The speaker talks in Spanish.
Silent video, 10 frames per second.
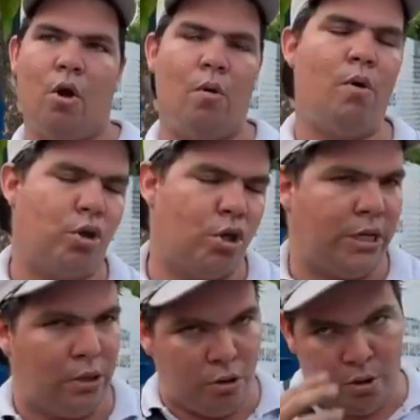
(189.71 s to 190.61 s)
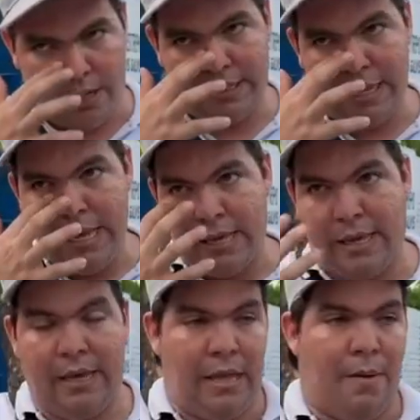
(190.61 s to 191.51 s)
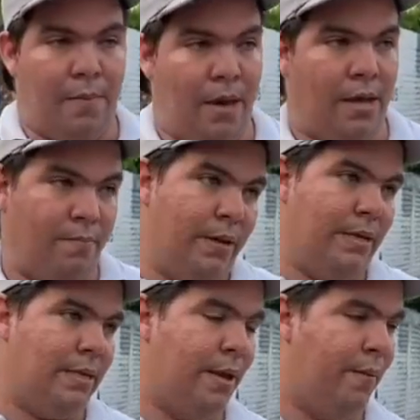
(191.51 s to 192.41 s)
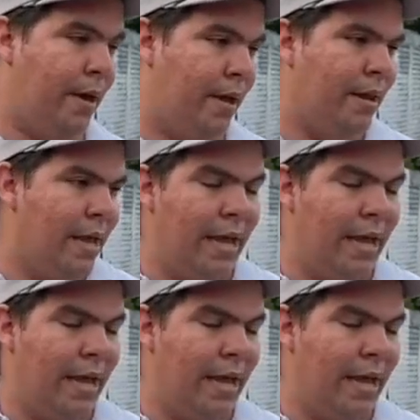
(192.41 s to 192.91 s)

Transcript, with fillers: como a otros sectores que también pues se ven